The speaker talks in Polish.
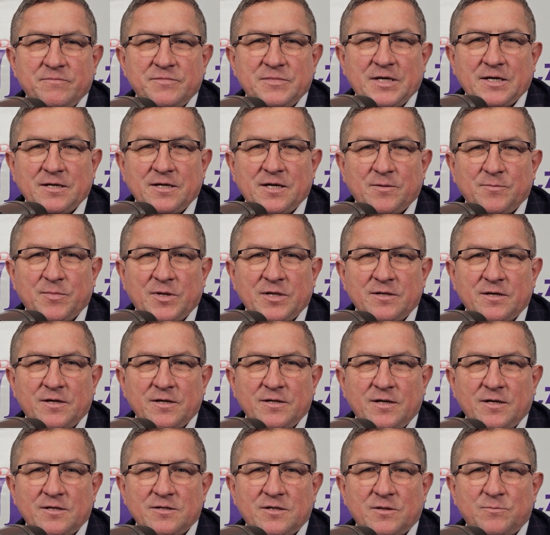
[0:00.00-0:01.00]
tak jak pan
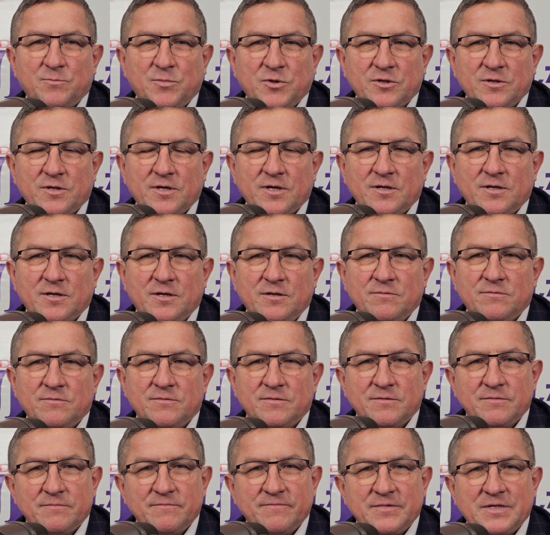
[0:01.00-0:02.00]
redaktor podkreślił,
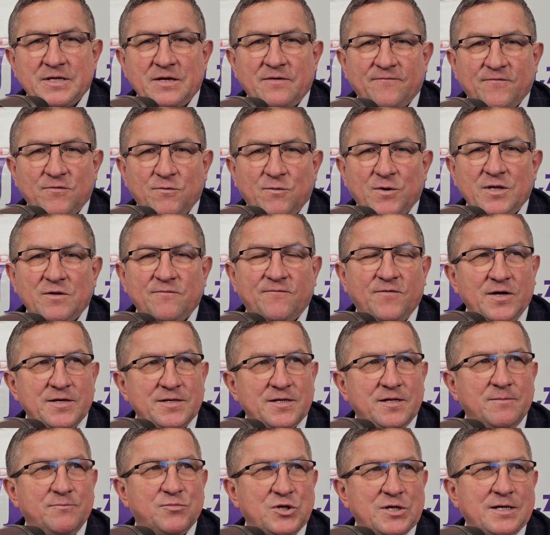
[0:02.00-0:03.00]
ten wkład
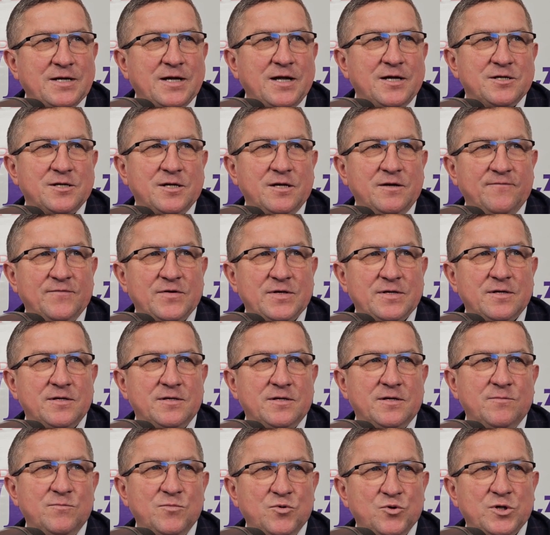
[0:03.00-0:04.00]
własny przy każdej
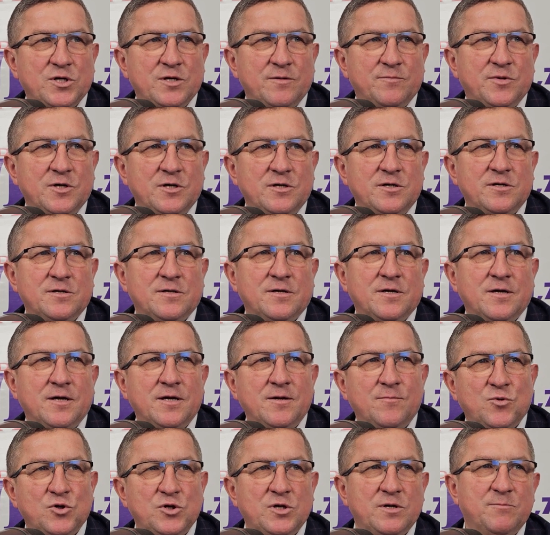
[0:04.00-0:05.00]
inwestycji musi być
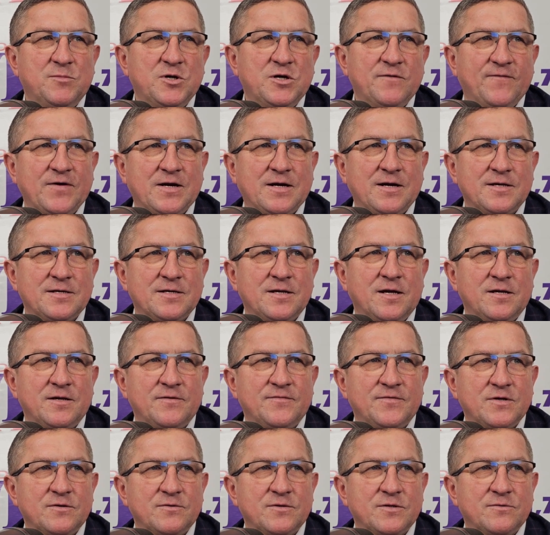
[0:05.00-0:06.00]
i musi być
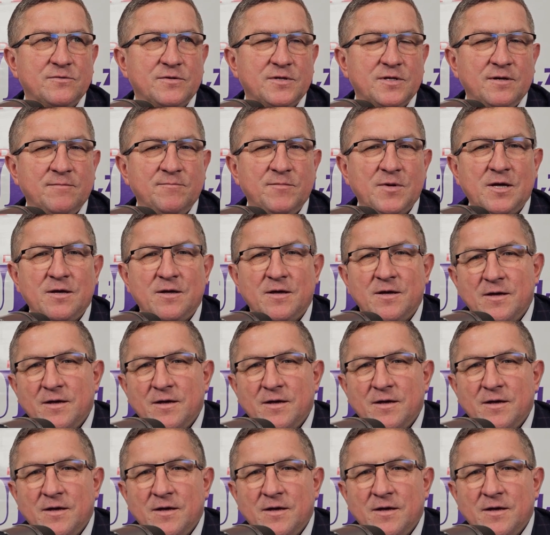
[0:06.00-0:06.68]
wykazany. W związku z tym